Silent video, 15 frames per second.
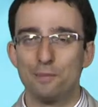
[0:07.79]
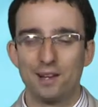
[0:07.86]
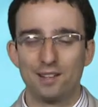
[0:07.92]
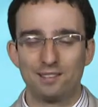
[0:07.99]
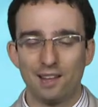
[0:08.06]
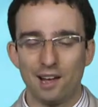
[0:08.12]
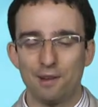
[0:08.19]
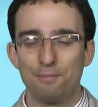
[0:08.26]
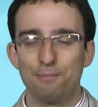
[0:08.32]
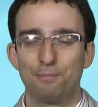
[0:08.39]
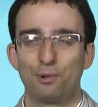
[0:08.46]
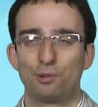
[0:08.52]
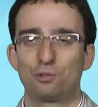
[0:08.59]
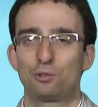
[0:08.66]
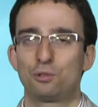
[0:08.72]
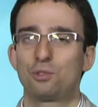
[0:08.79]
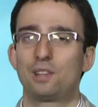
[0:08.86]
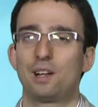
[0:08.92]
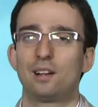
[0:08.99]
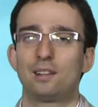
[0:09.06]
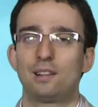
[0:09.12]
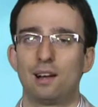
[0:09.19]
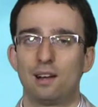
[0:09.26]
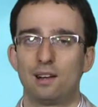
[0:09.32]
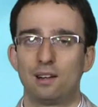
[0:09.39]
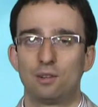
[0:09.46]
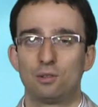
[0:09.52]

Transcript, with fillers: bel tempo su tutta l'Italia,